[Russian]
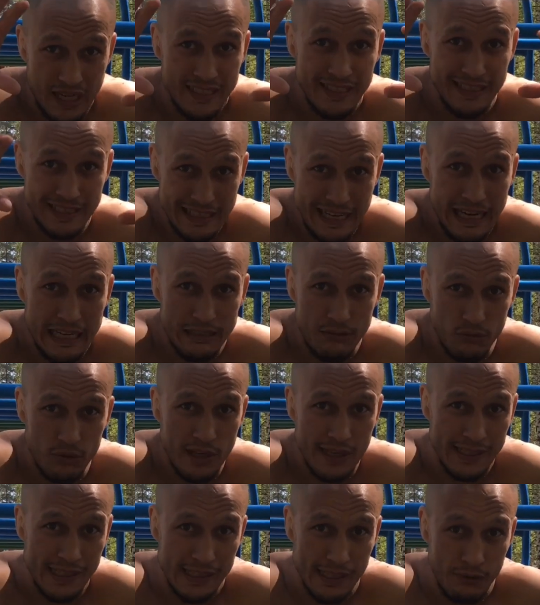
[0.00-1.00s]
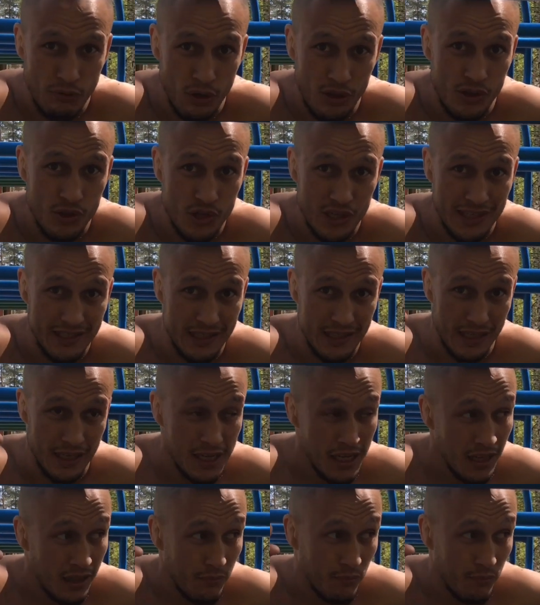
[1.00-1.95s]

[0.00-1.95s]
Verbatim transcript: А соскальзывают они довольно часто.